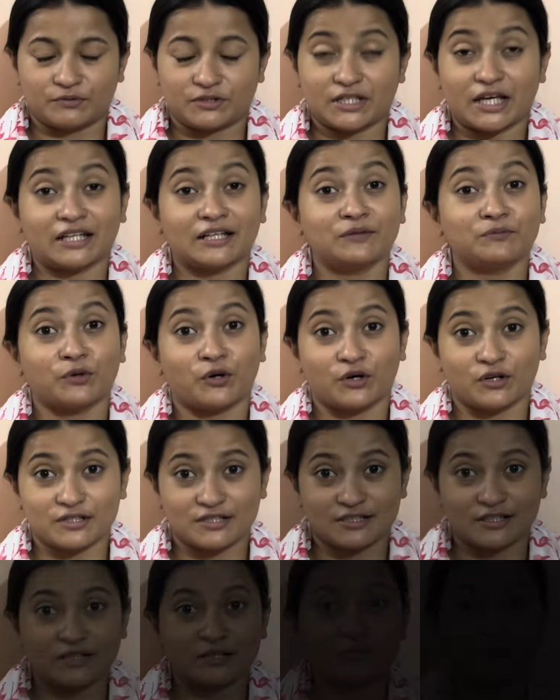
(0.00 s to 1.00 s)
चैनल
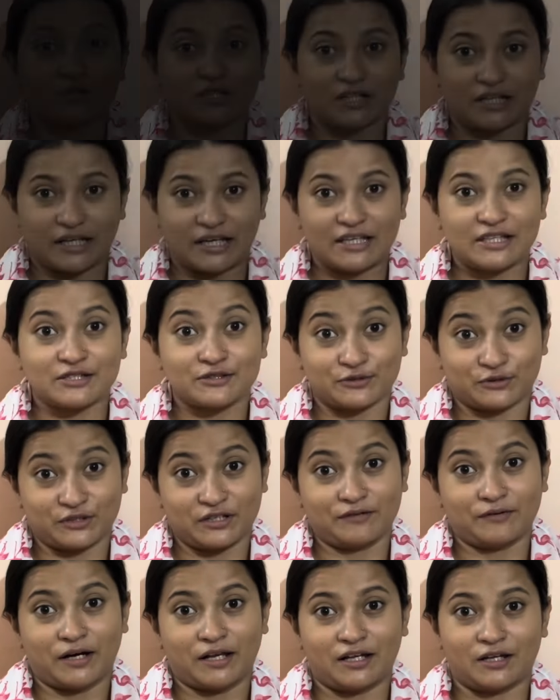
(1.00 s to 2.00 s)
बहुत जल्द मोनेटाइज
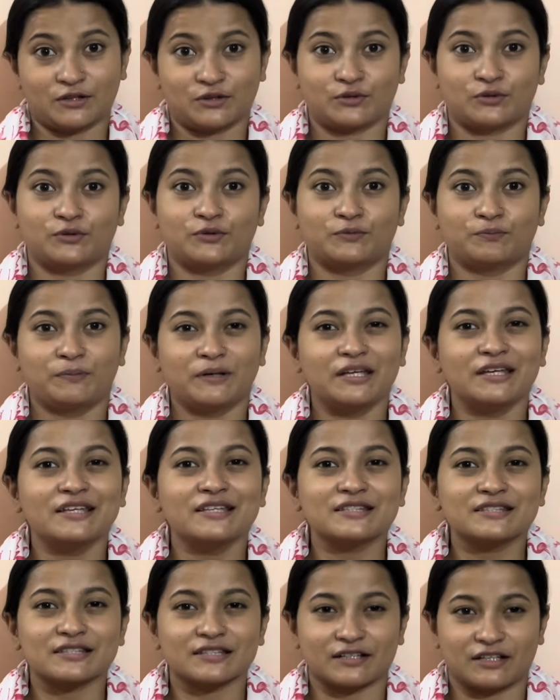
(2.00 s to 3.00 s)
होने वाला है तो
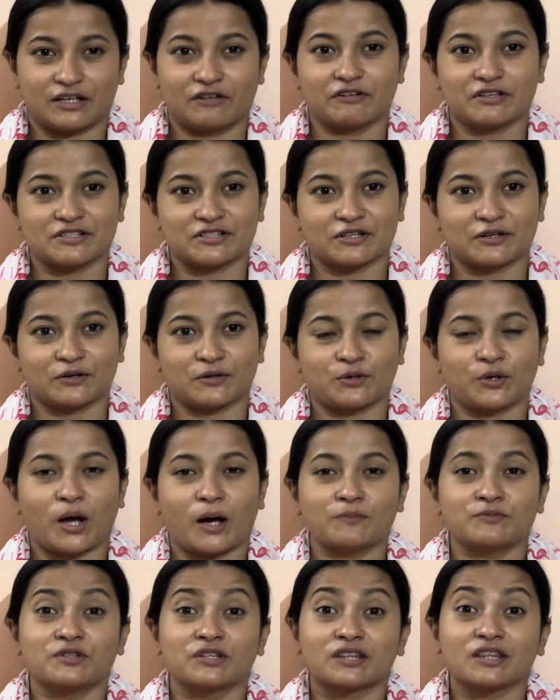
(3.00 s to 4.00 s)
प्लीज़ रिक्वेस्ट करते हो
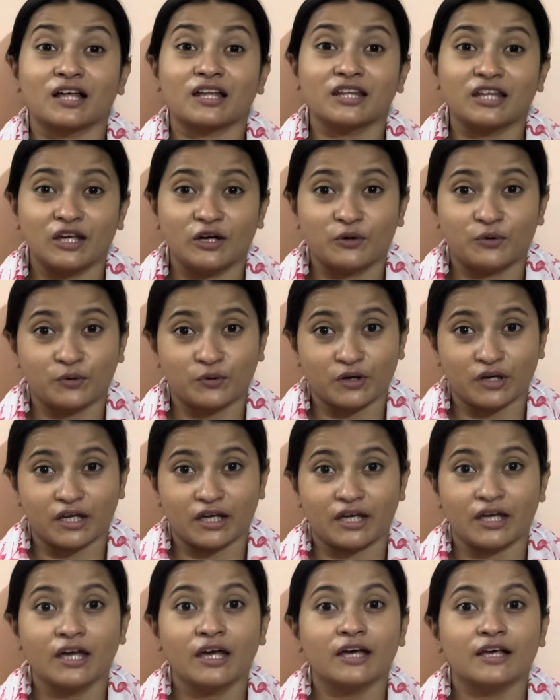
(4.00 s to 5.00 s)
आप जितना देखोगे
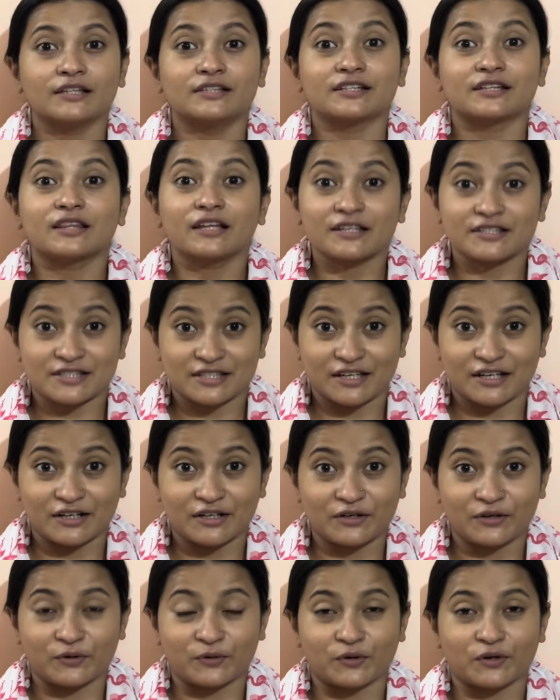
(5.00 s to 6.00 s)
जितना
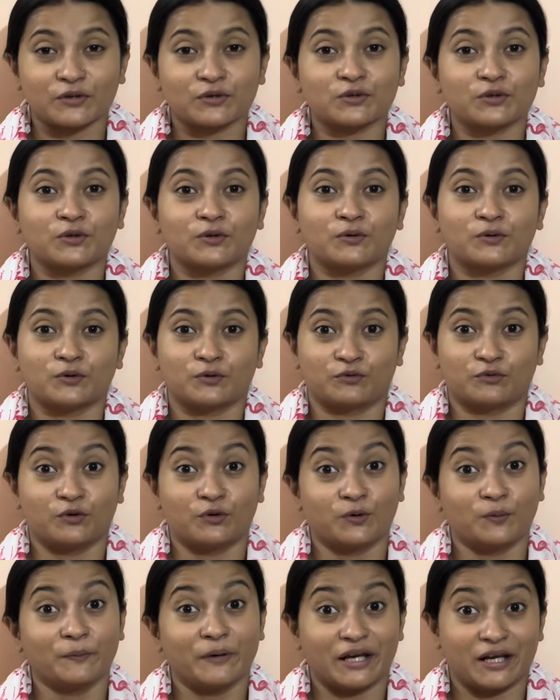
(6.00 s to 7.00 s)
शेयर करोगे तो
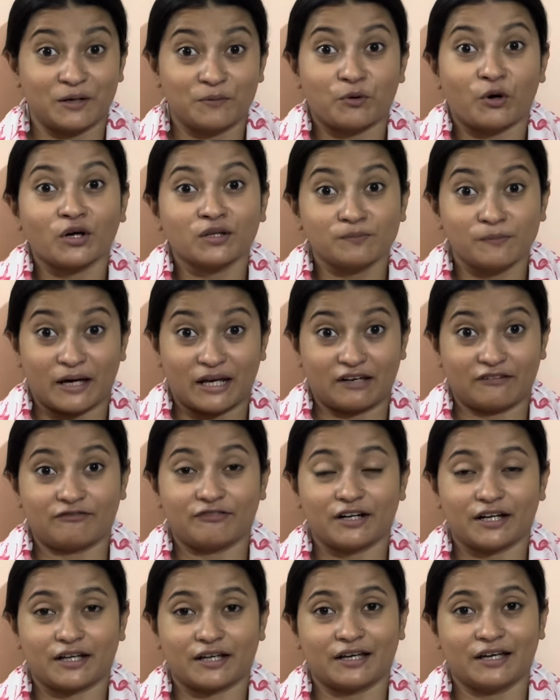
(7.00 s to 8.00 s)
वो मेरे लिए बहुत
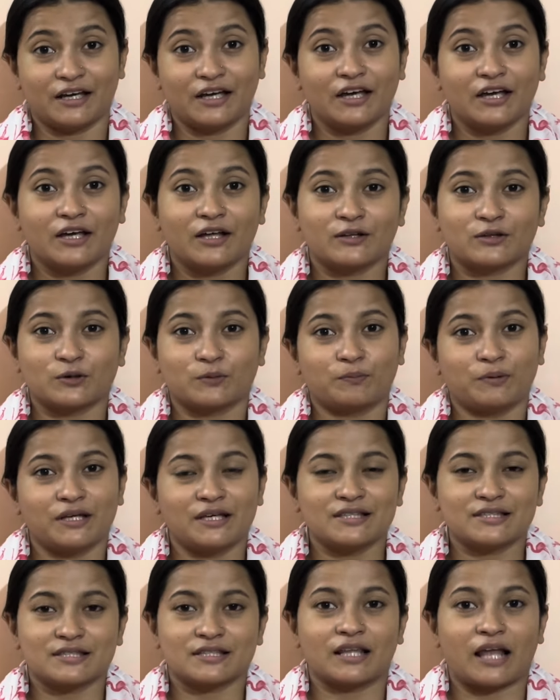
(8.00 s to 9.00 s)
बेनिफिट है तो
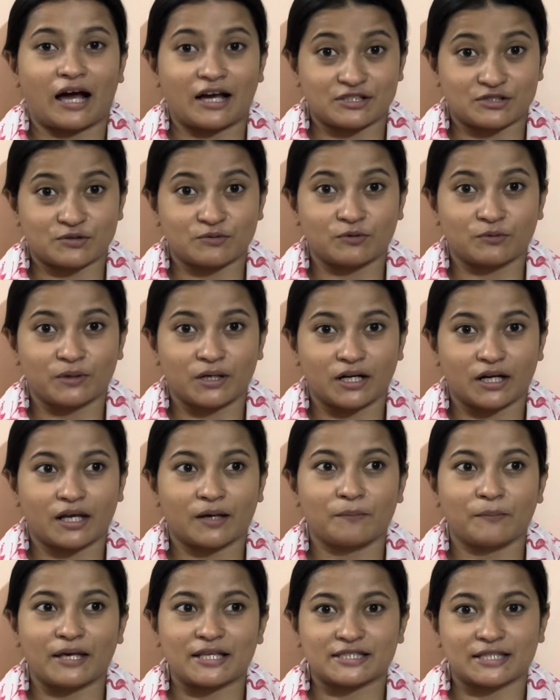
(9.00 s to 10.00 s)
प्लीज़ लास्ट मोमेंट
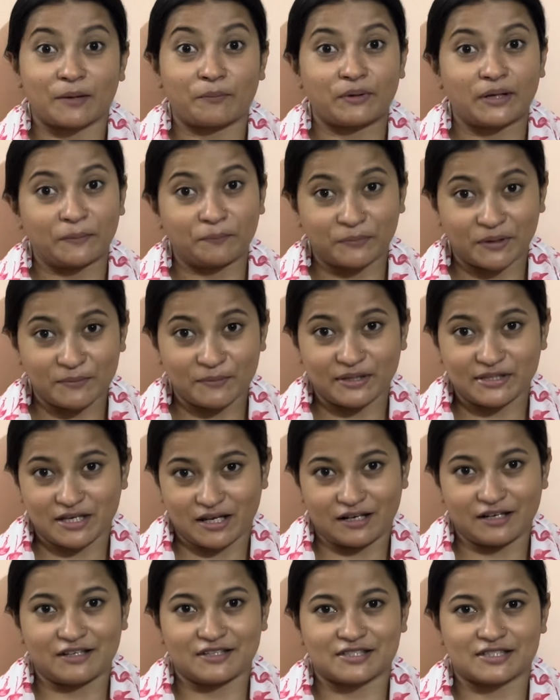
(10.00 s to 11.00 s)
है मैं सेप्टेम्बर में
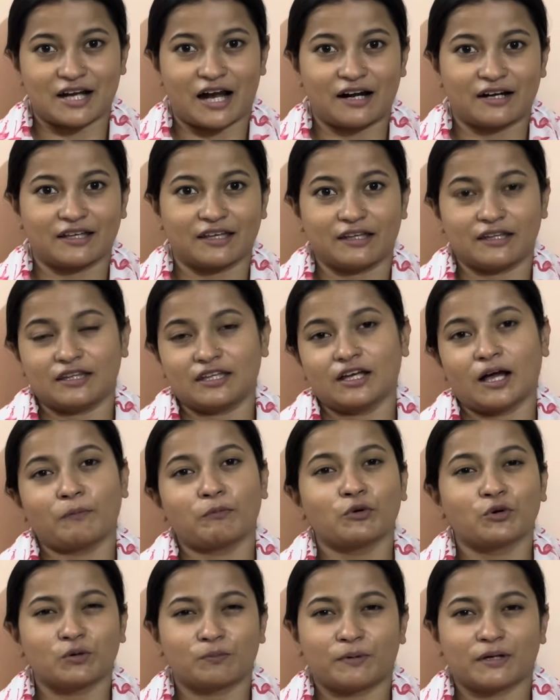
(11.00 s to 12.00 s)
चैनल स्टार्ट की थी आप
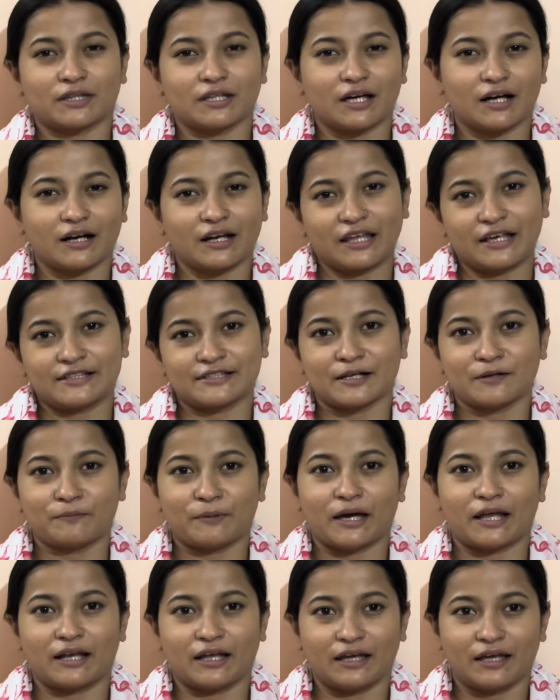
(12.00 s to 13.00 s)
लोग को पता है अगर एक साल
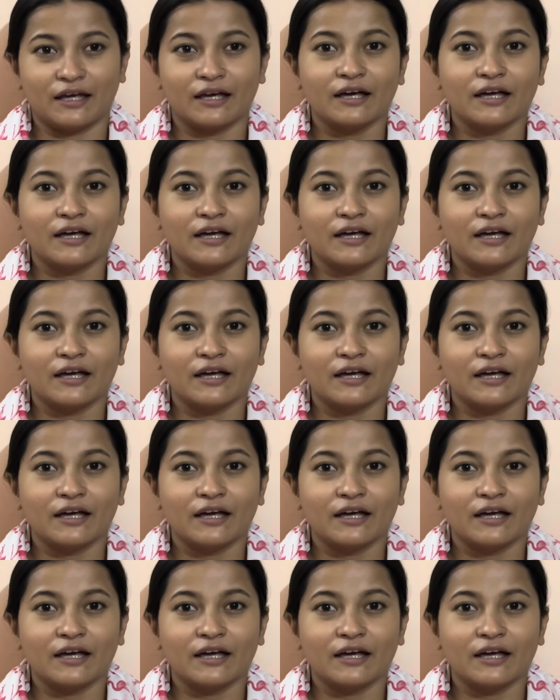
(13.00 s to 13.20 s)
पहले